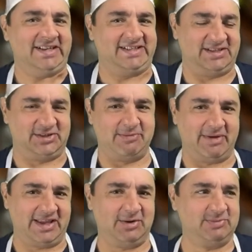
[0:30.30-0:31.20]
cette
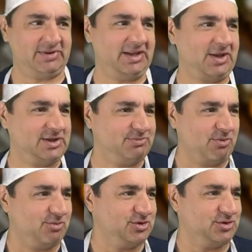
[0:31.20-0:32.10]
semaine, il annonce peut-être un petit
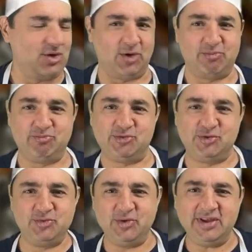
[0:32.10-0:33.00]
peu plus de
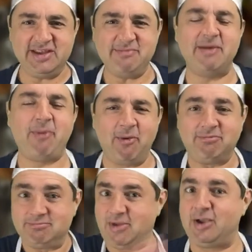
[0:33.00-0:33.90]
pluie, mais bon,
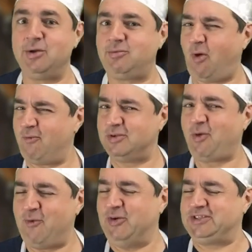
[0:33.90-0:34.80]
écoute,
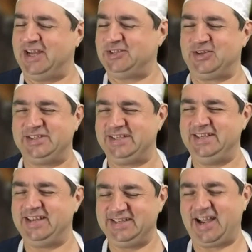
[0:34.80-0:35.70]
on va, s'en
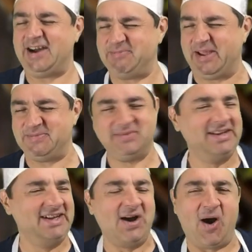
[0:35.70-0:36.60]
sortir quand même.
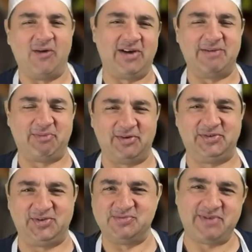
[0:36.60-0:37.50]
On va en
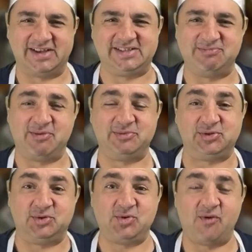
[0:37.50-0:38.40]
profiter au maximum. Puis
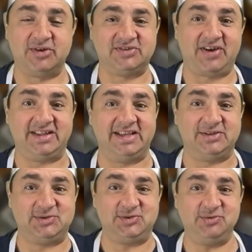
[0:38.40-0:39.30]
surtout, on va se faire des
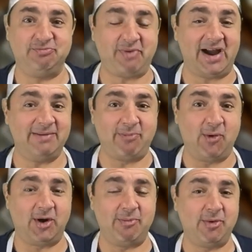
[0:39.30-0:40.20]
super
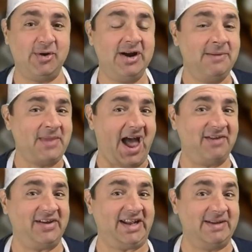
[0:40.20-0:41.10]
bons repas
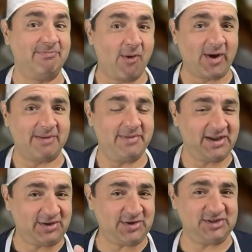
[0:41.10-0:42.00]
avec les bons rabais
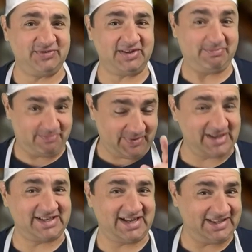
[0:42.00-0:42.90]
que je vais te
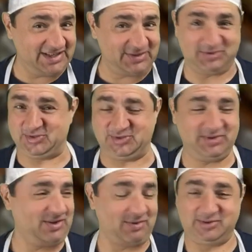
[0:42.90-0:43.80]
présenter tout de
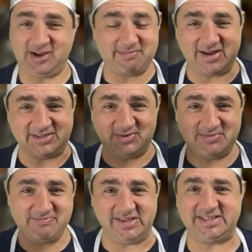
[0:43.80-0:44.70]
suite. Donc, commençons
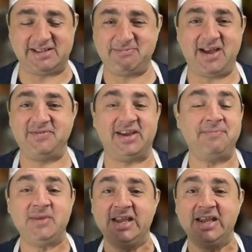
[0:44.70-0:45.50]
immédiatement avec